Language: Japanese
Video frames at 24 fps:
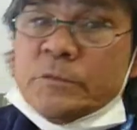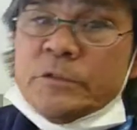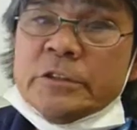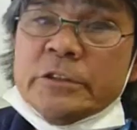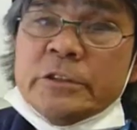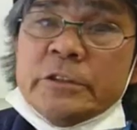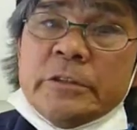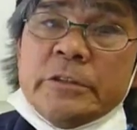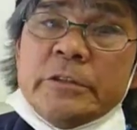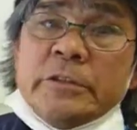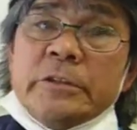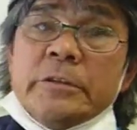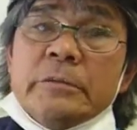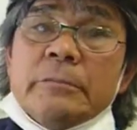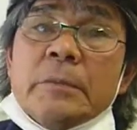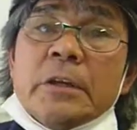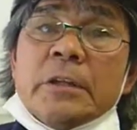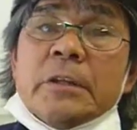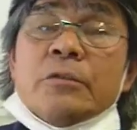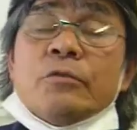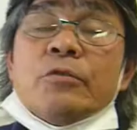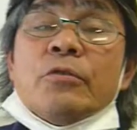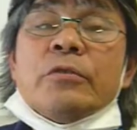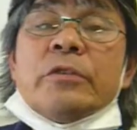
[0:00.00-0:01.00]
人生ま
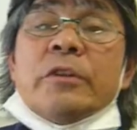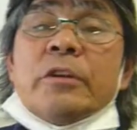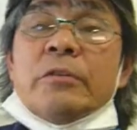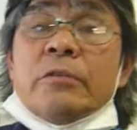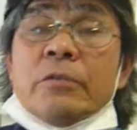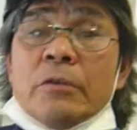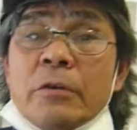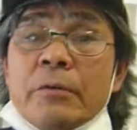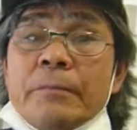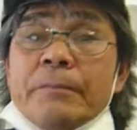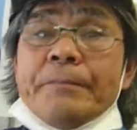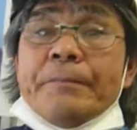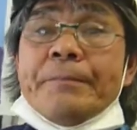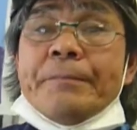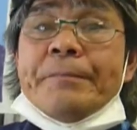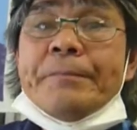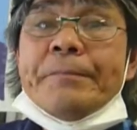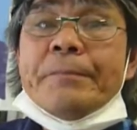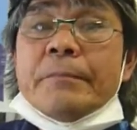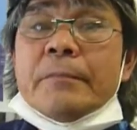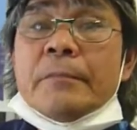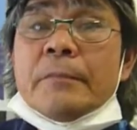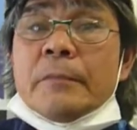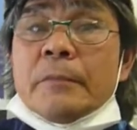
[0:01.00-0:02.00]
だ撮ってる
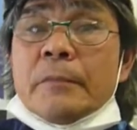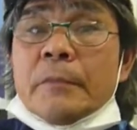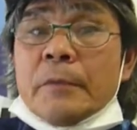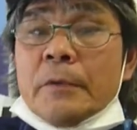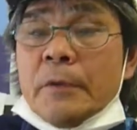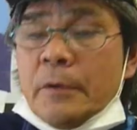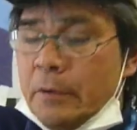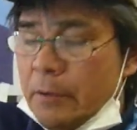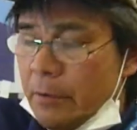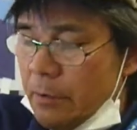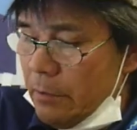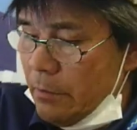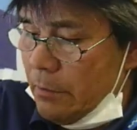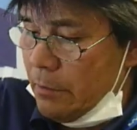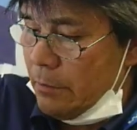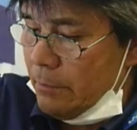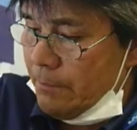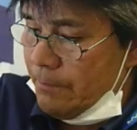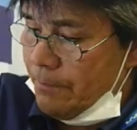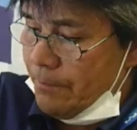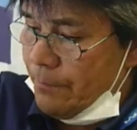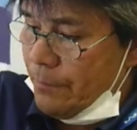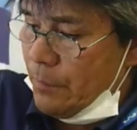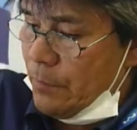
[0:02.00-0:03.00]
うん、ちょっと、まあ、消しま
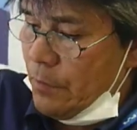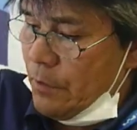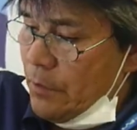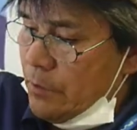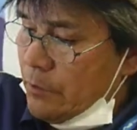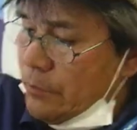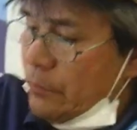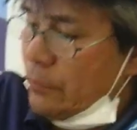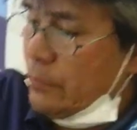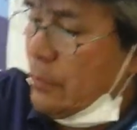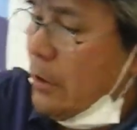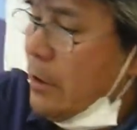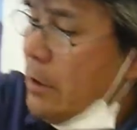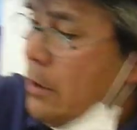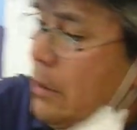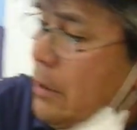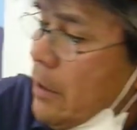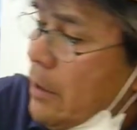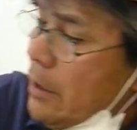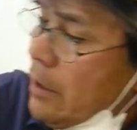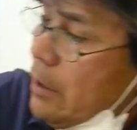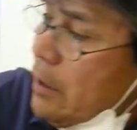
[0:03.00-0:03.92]
しょうか。あ、そうか。あ、まあ